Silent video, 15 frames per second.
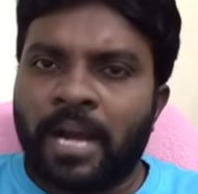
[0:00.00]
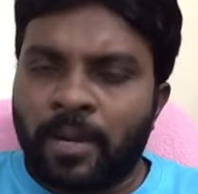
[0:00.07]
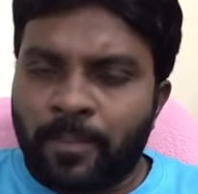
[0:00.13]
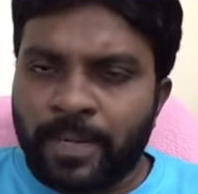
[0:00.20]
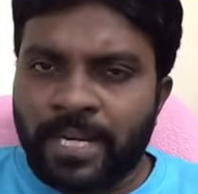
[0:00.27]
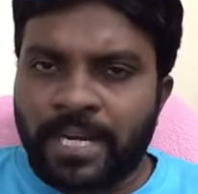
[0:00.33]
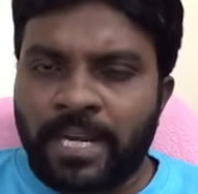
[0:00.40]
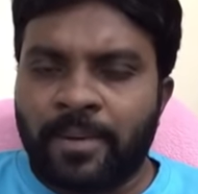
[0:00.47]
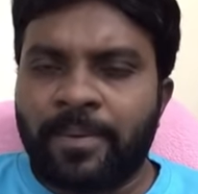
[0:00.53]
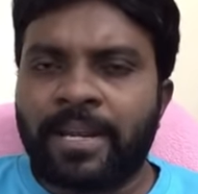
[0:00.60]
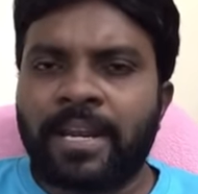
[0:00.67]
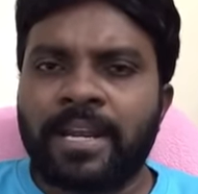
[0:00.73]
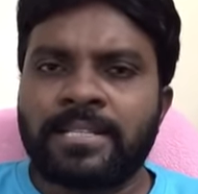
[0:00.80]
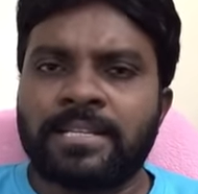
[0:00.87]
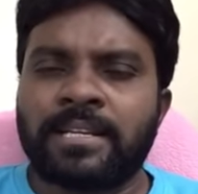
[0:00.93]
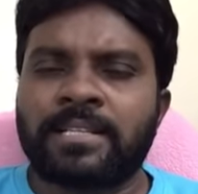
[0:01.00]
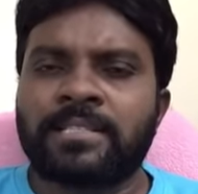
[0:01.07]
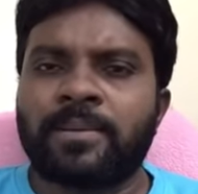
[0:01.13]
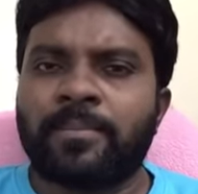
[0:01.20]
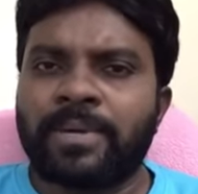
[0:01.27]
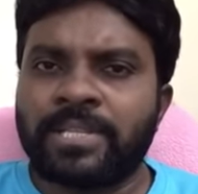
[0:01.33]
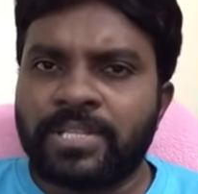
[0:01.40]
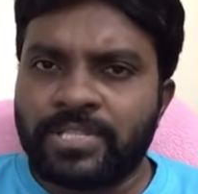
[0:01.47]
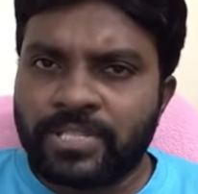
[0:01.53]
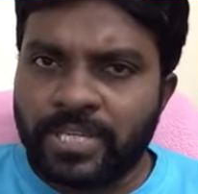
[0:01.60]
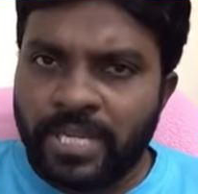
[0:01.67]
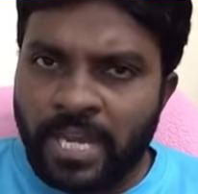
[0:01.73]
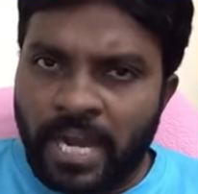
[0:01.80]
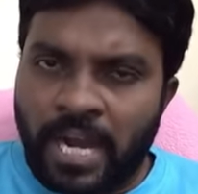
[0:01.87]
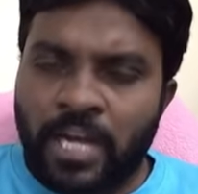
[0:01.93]
అప్పుడు ఇక్కడ అమరరాజానికి సంబంధించి
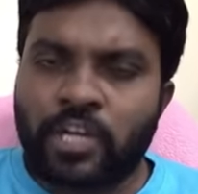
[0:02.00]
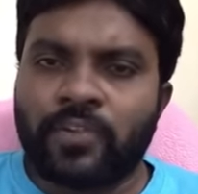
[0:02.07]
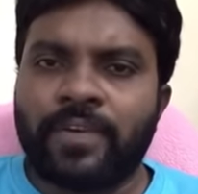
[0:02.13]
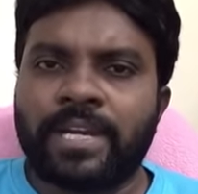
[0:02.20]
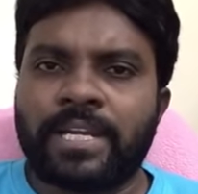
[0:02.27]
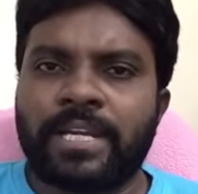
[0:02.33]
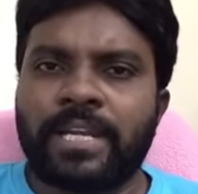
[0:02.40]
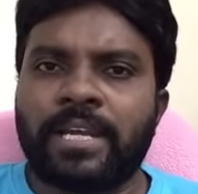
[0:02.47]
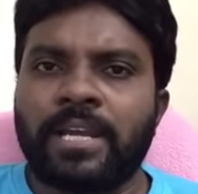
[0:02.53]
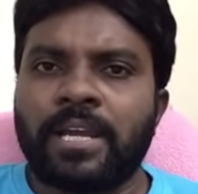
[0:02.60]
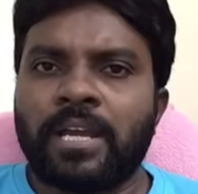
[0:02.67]
అటువంటి